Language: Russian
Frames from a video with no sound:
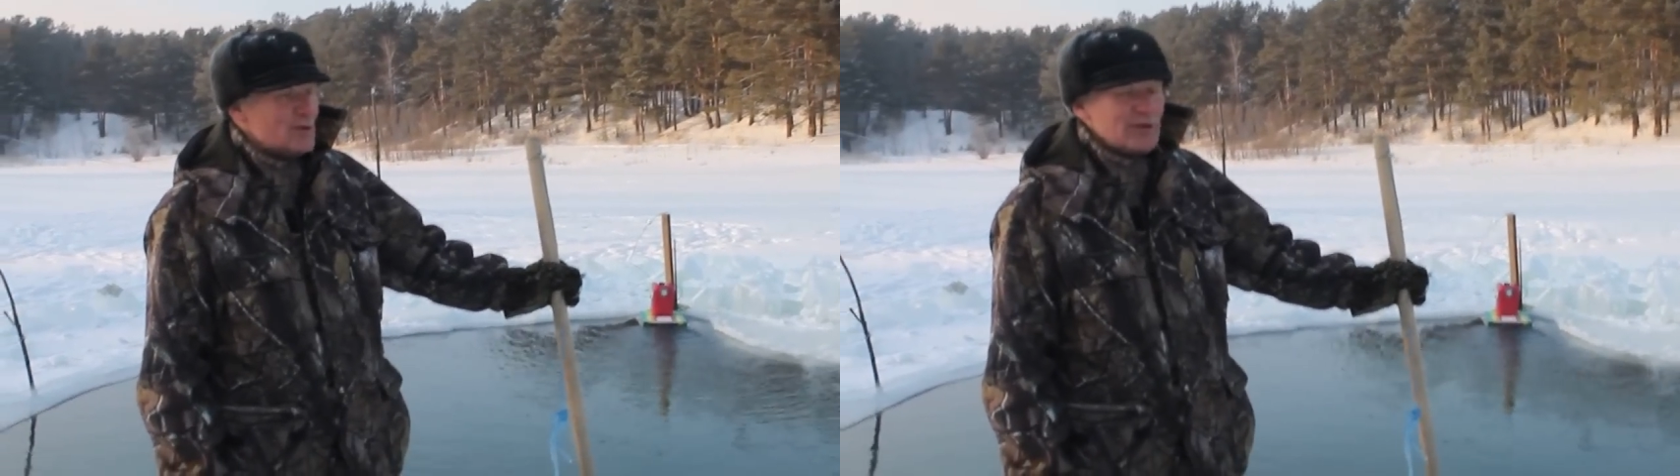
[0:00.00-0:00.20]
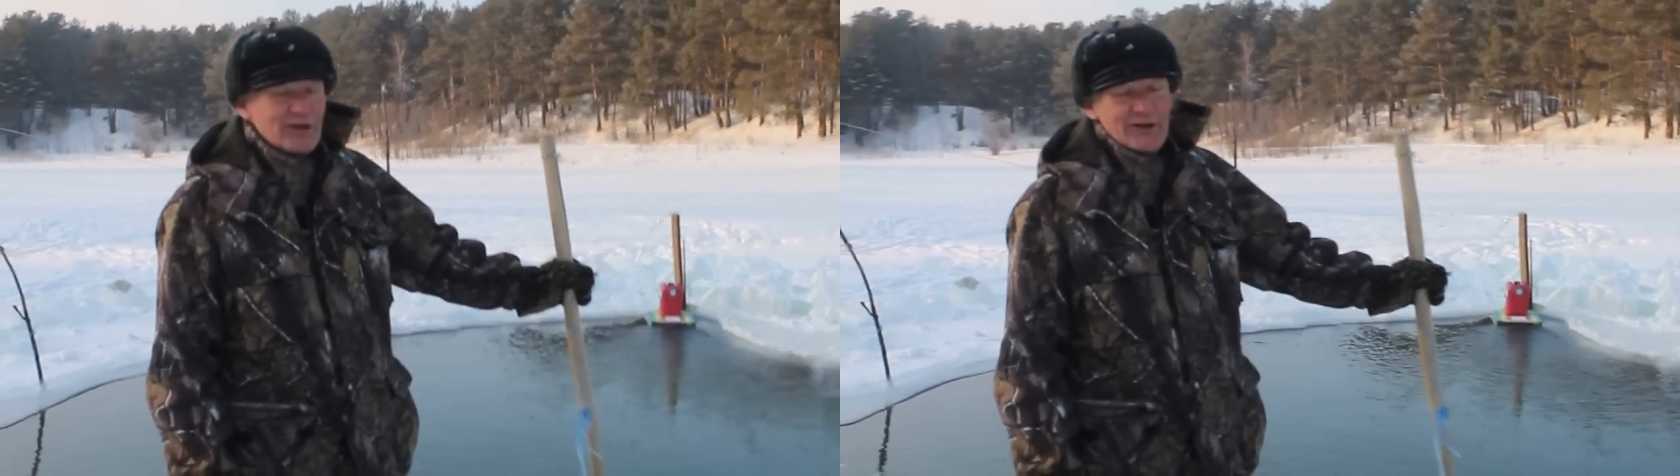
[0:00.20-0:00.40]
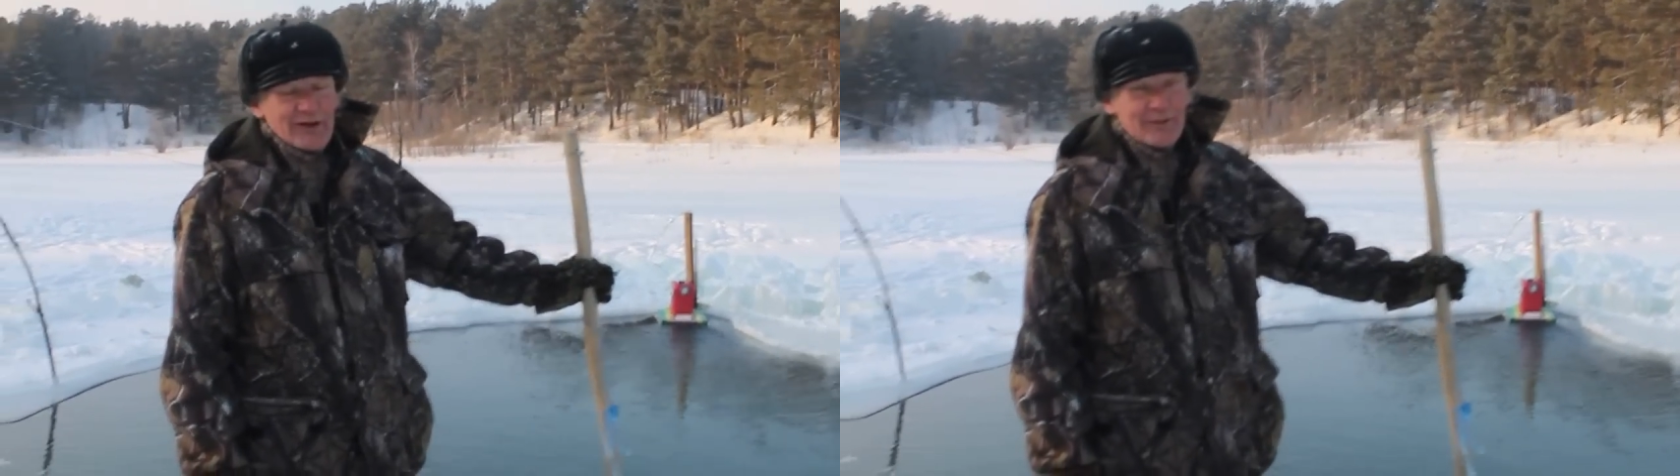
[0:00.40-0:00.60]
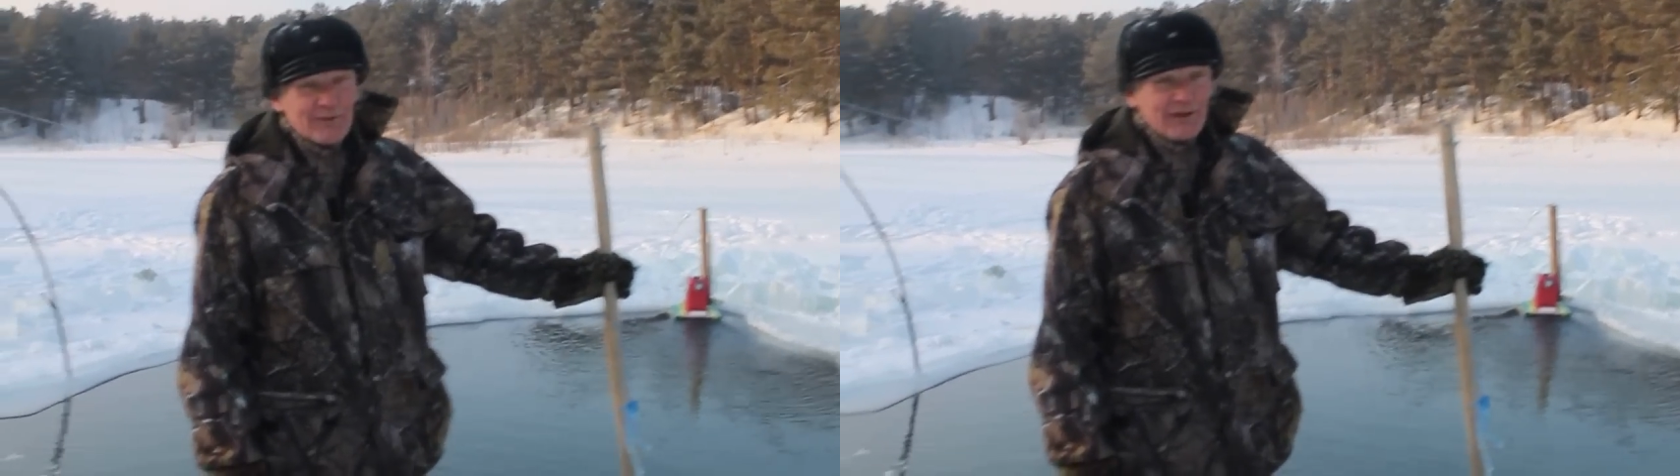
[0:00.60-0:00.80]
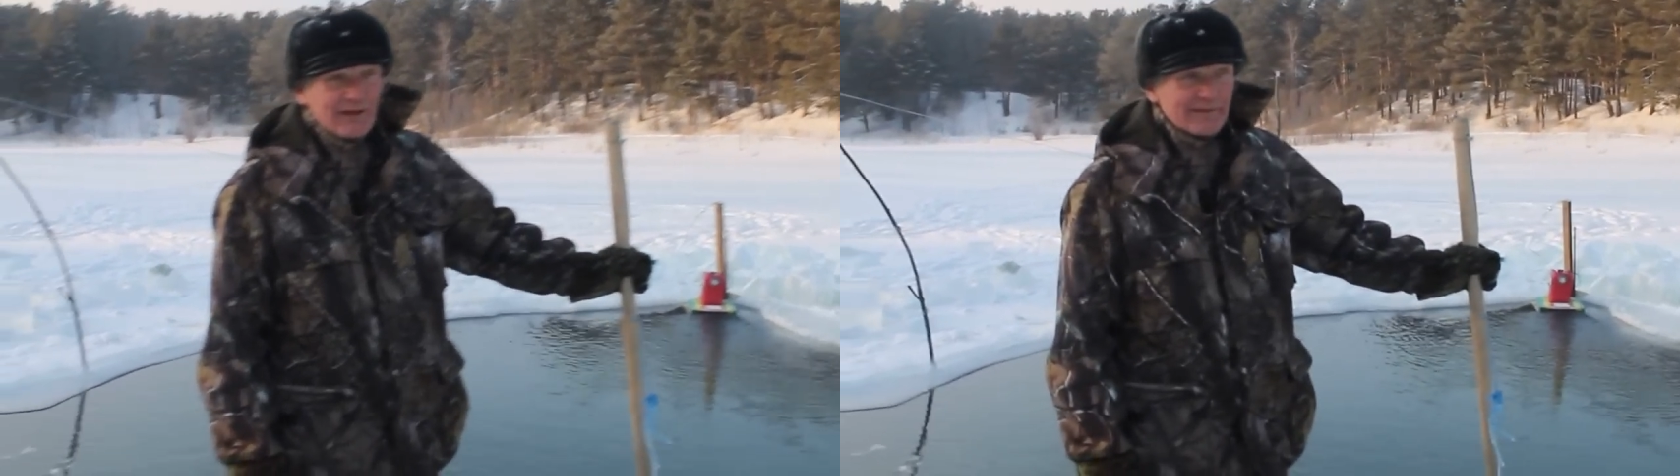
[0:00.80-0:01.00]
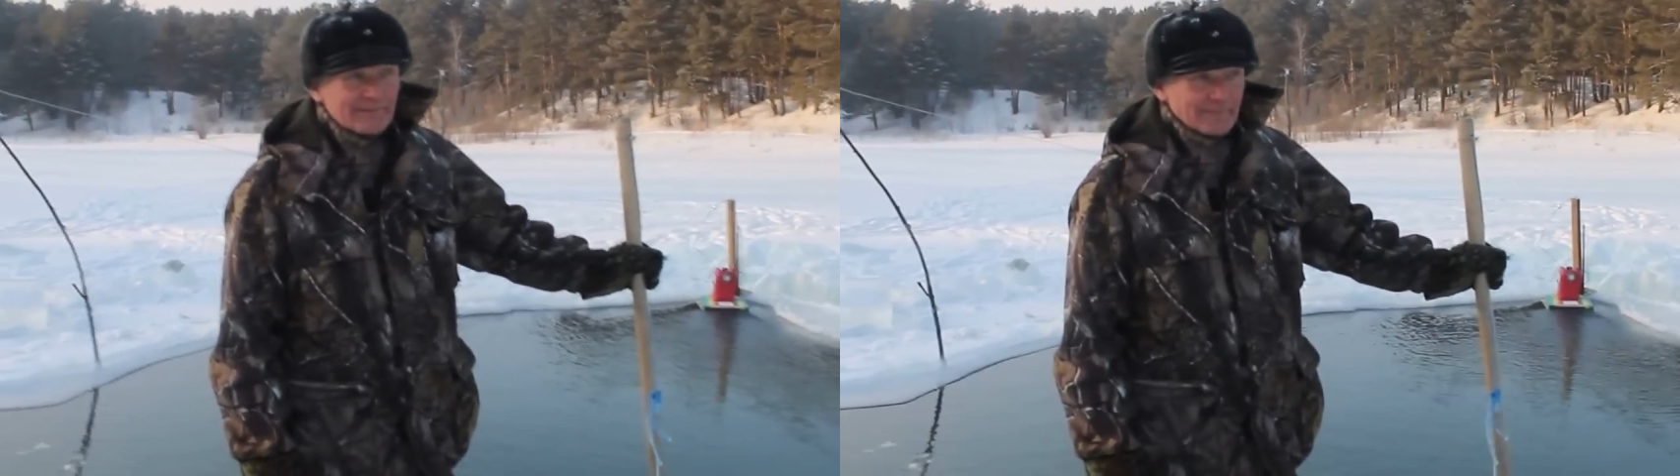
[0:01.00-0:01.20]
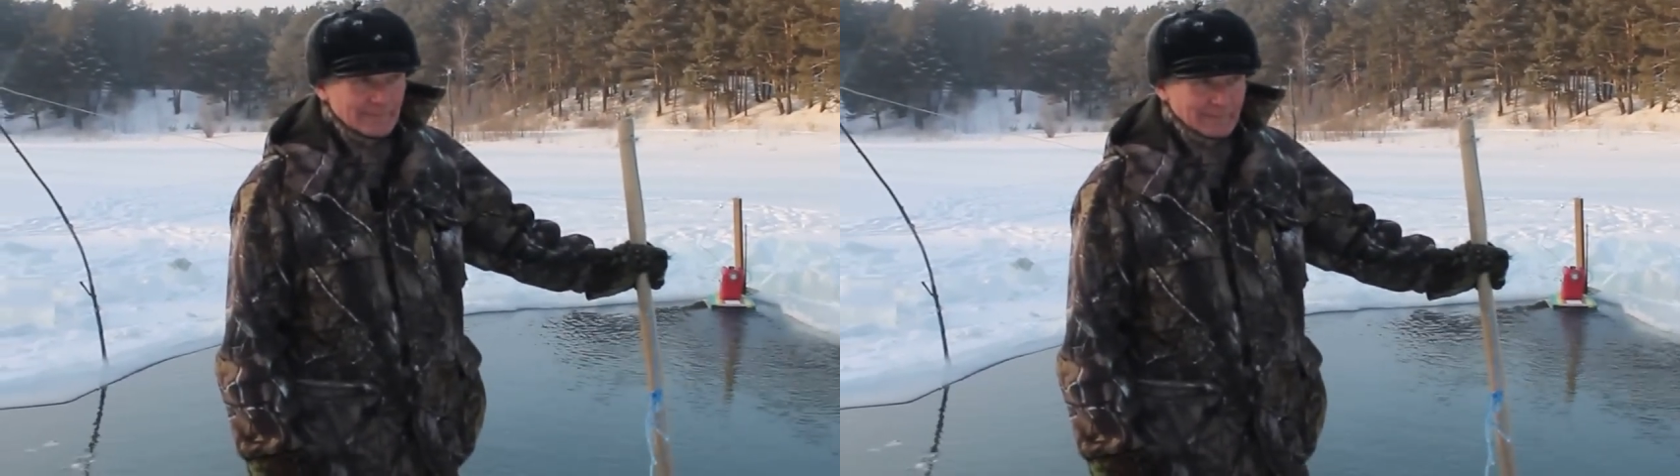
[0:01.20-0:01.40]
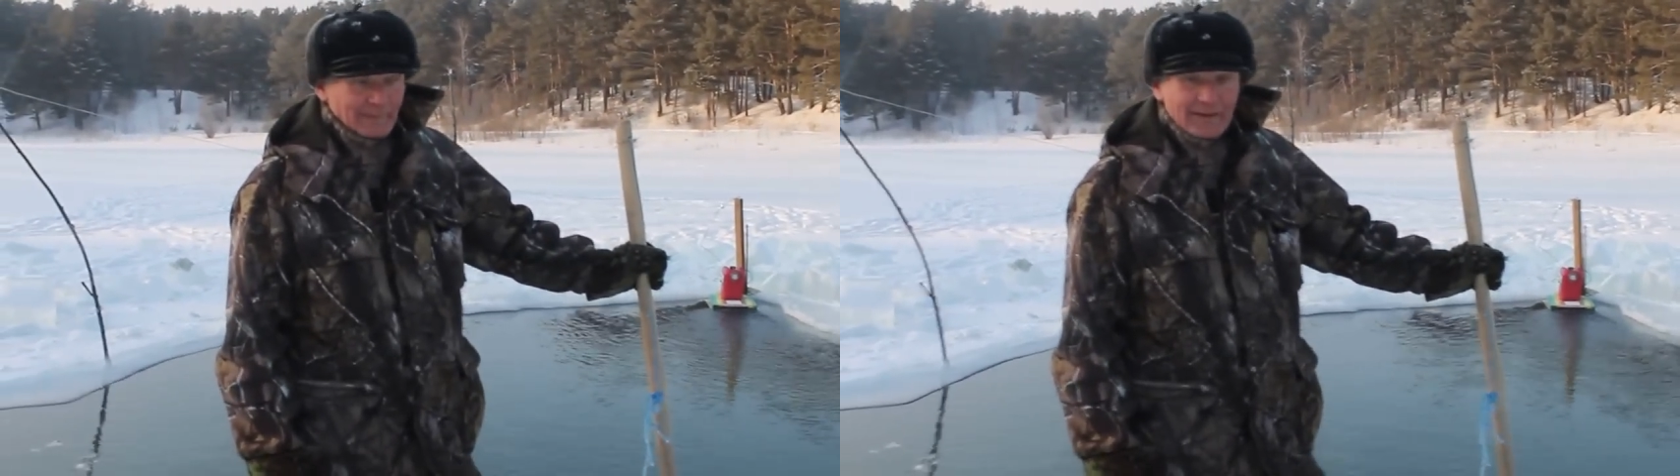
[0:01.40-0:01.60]
4 градуса
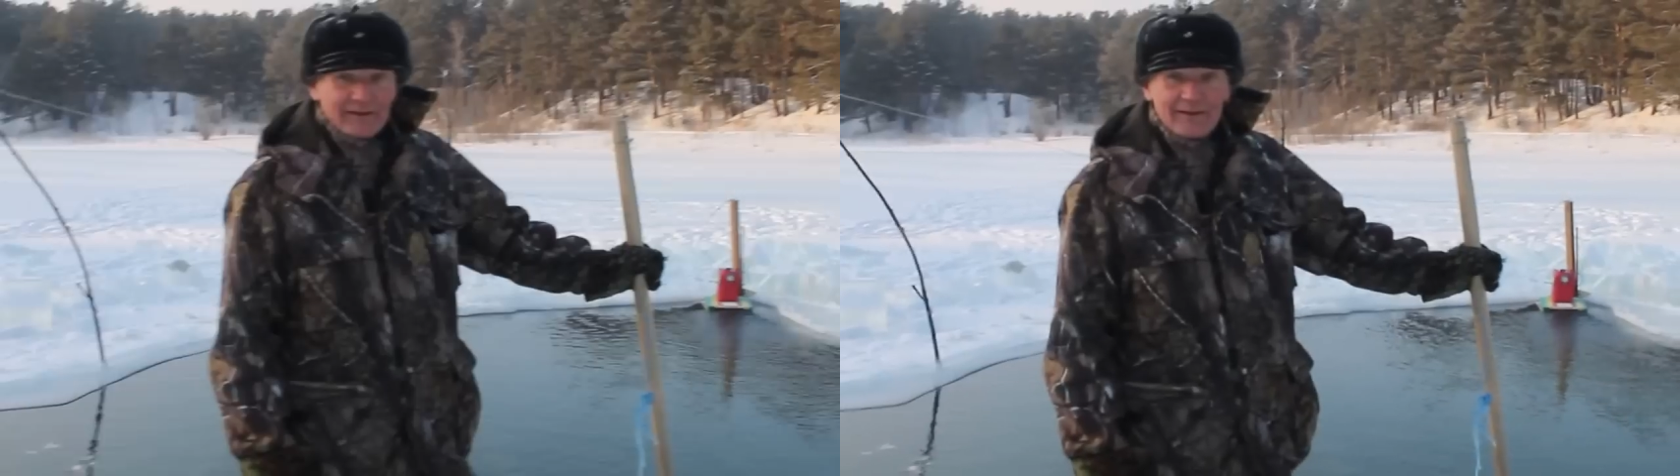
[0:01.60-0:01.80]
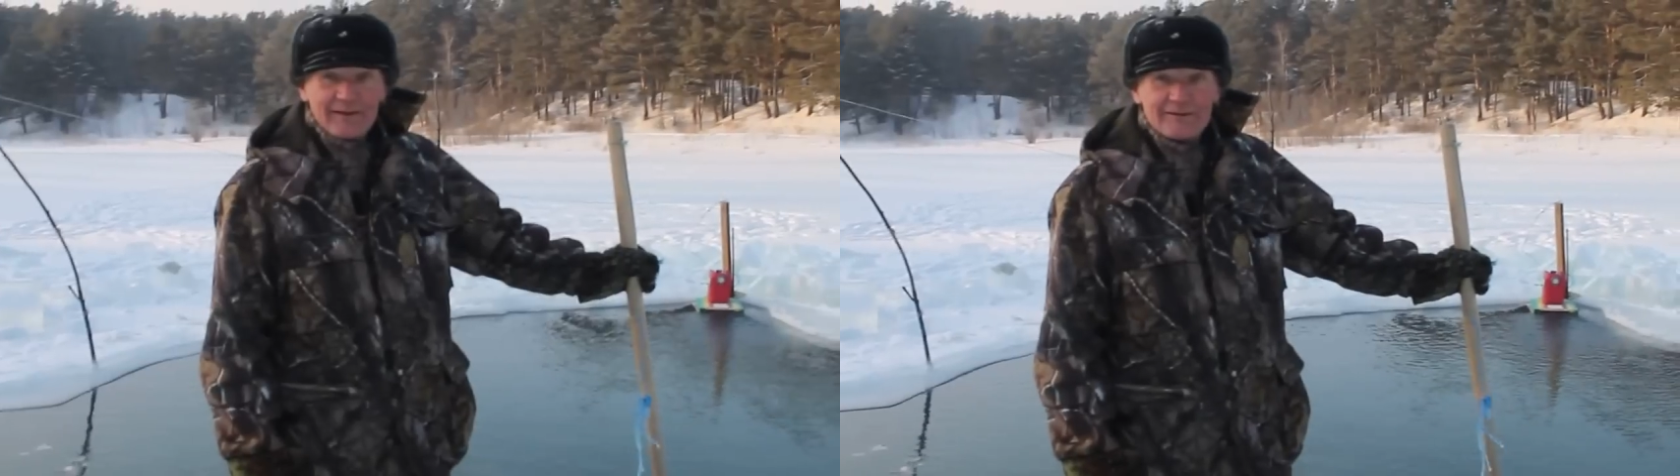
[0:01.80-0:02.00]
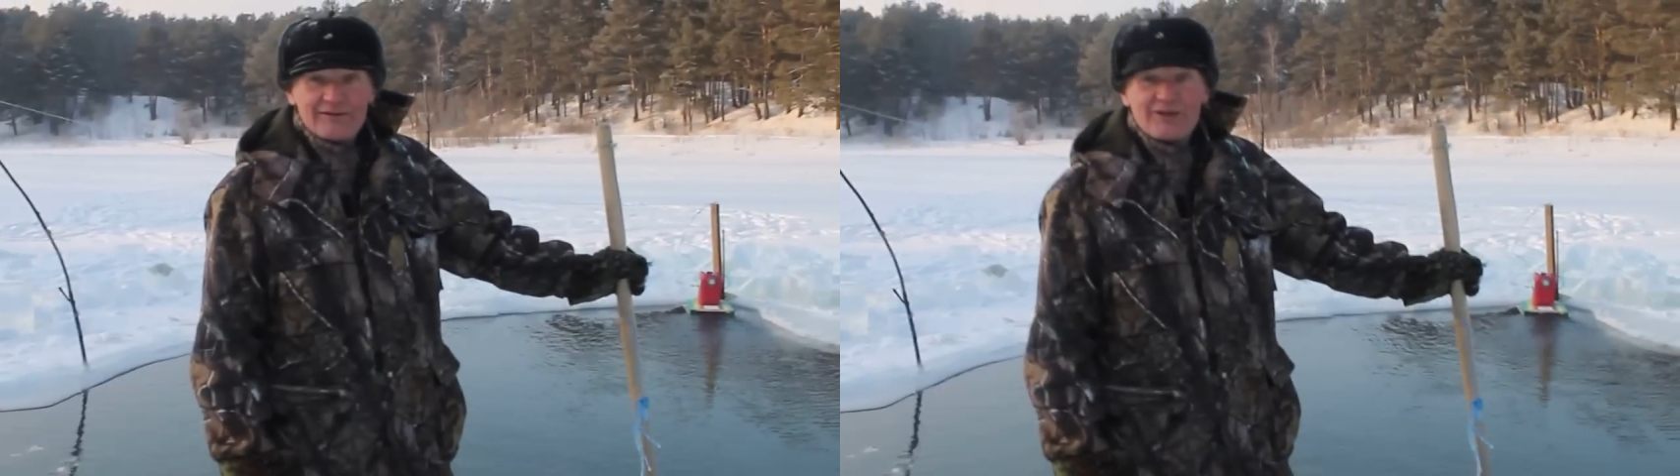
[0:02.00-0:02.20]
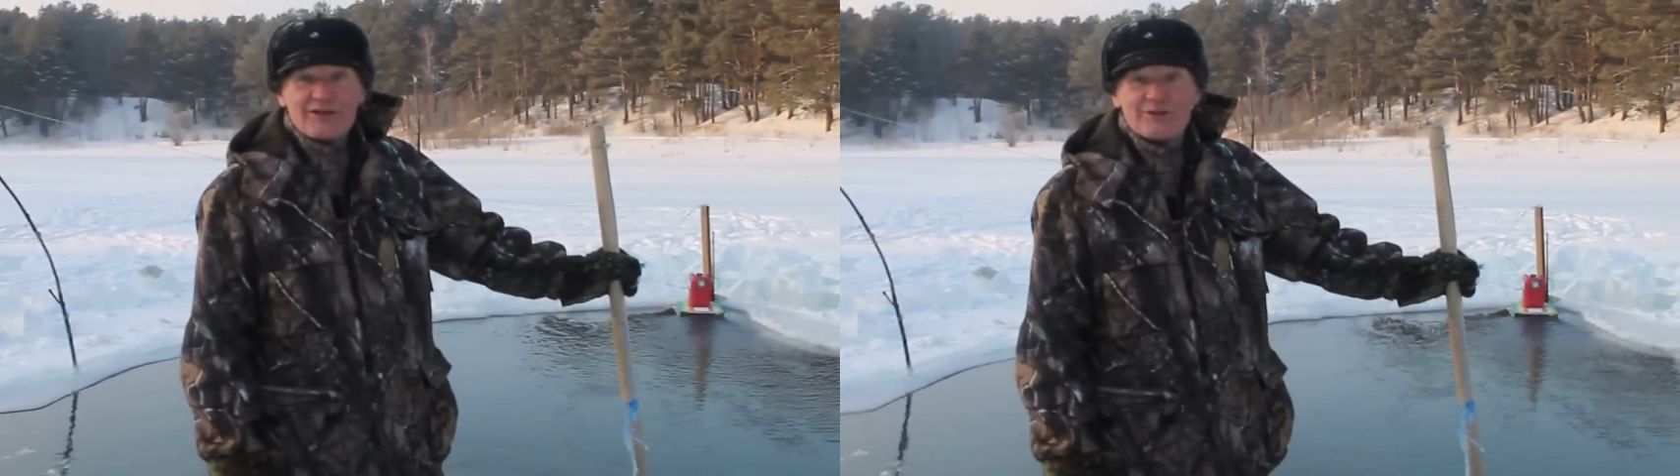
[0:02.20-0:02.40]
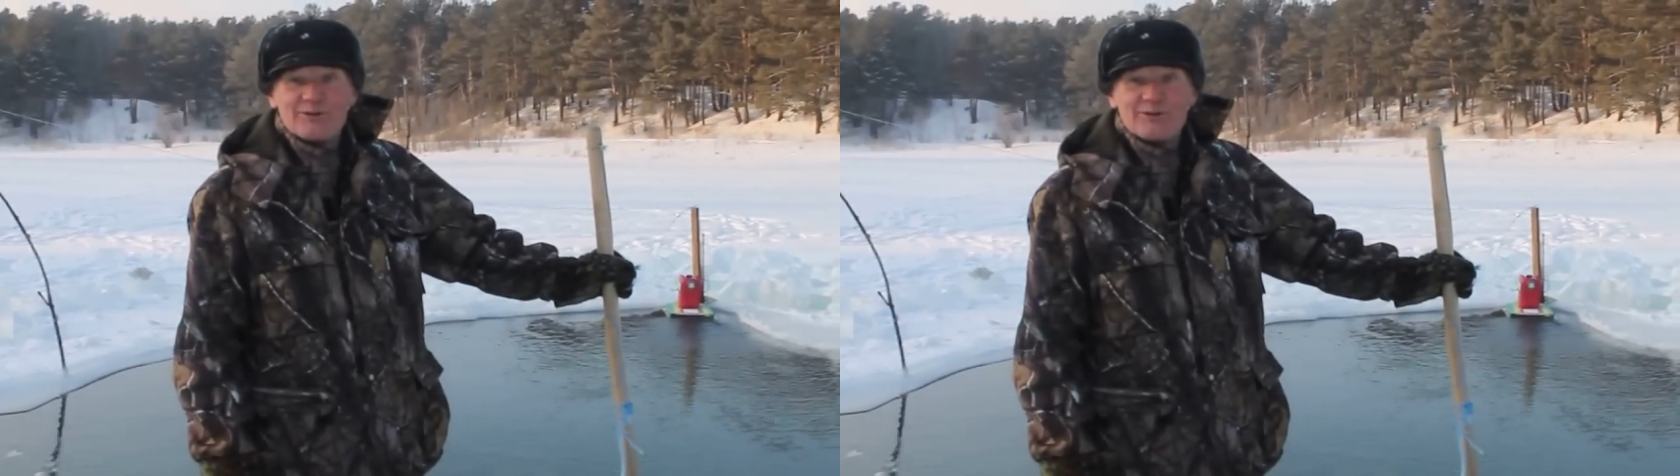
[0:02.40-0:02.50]
держится